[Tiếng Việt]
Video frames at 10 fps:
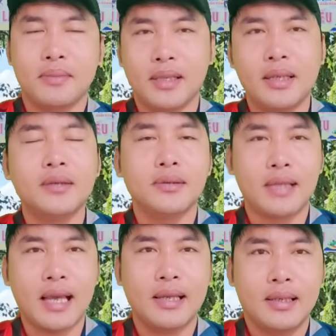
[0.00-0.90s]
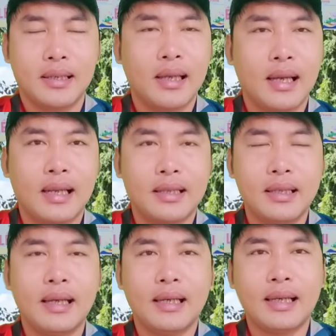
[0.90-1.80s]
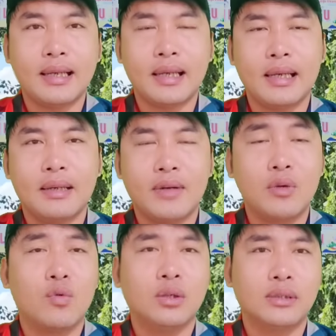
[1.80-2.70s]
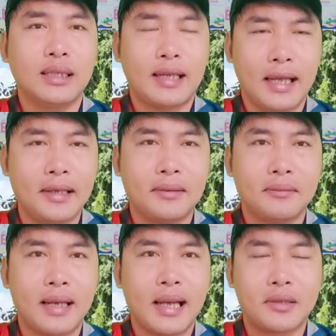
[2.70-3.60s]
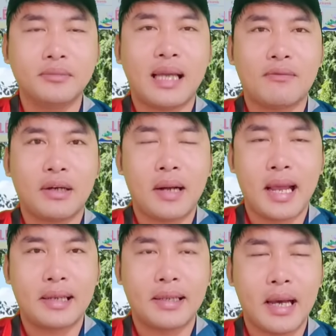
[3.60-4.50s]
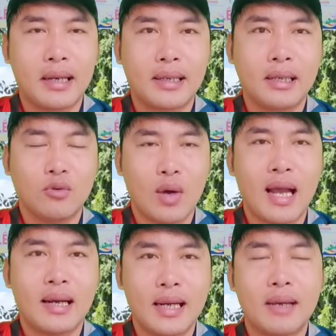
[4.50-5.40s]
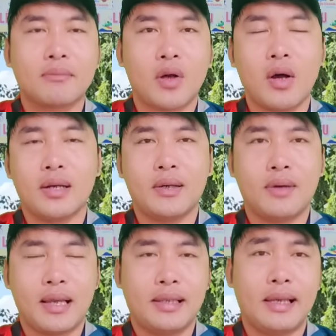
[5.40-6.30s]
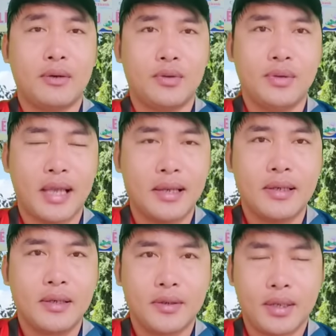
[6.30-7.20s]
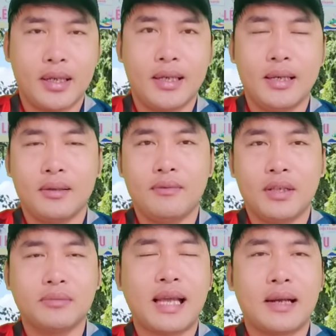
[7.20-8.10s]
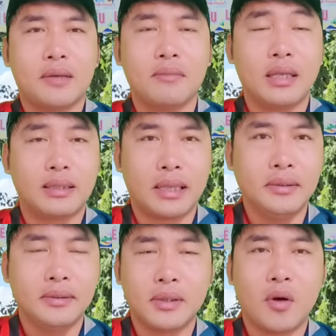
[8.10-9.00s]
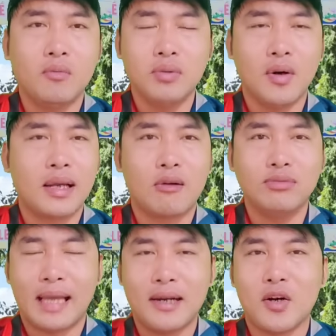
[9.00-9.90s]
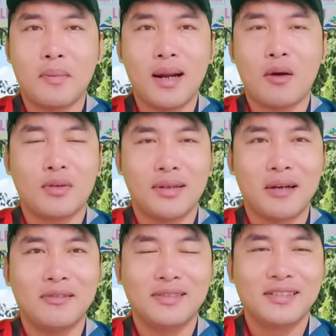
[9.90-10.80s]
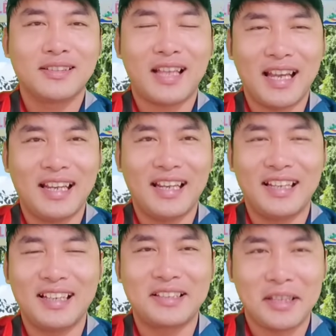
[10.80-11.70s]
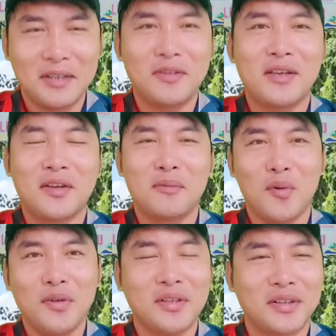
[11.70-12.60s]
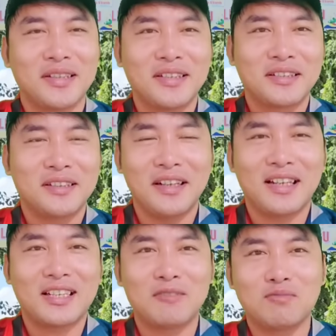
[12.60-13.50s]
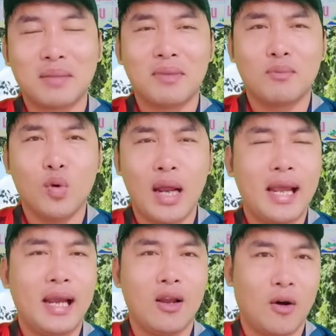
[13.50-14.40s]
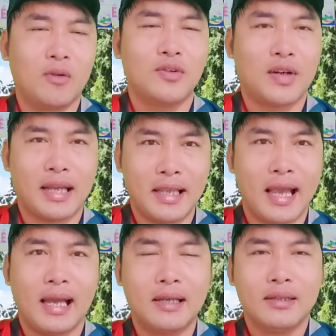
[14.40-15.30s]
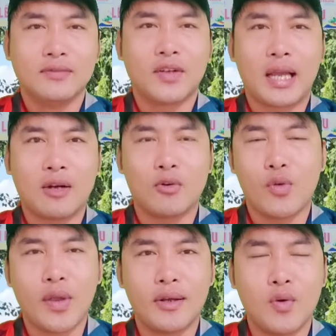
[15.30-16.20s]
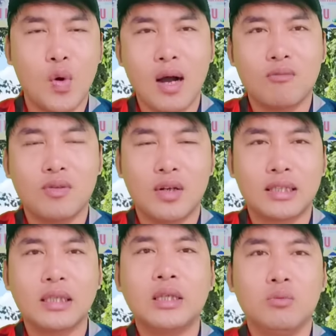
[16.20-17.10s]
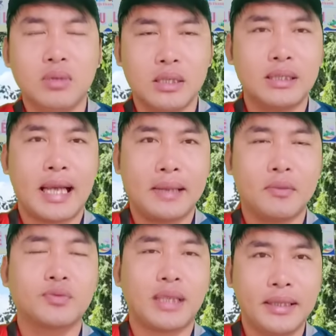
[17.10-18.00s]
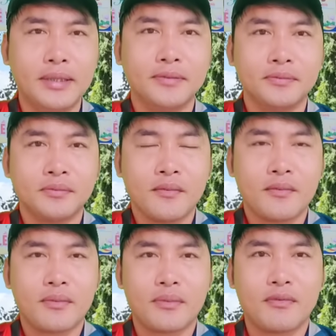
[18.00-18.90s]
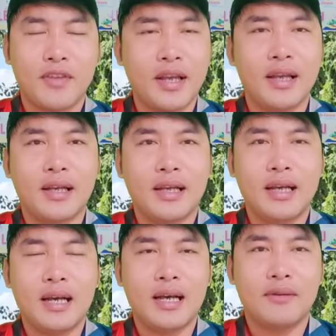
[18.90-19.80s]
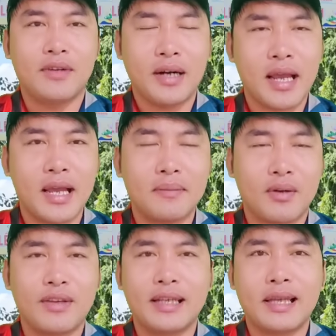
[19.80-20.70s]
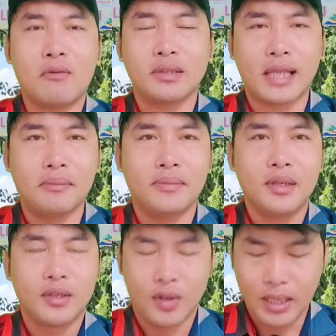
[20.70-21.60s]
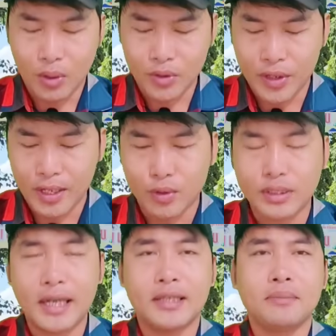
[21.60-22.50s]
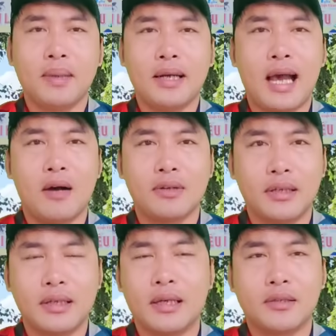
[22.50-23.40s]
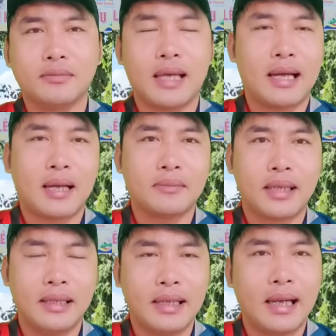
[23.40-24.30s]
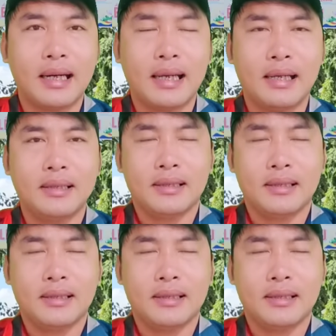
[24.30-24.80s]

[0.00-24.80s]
những cái đường dây hay là những cái cái cái điều khuất tất khác mà chúng ta vẫn đang chờ cái kết quả để làm rõ cái điều này nha cô chú anh chị cho nên đó quý vị chúng ta nên bình tĩnh cũng gọi là cũng chẳng còn bao lâu nữa đâu thầy thì tiêu nhiều hiểu muối rồi đó là cái thông tin mình muốn hé lộ cho cả nhà về cái câu chuyện của ông gọi là thích cúng dường này một tí ừ, về cái à, vấn đề mà có việc khán giả quan tâm còn cái câu chuyện của thầy thích minh đạo thì à, chúng ta cảm thấy rằng là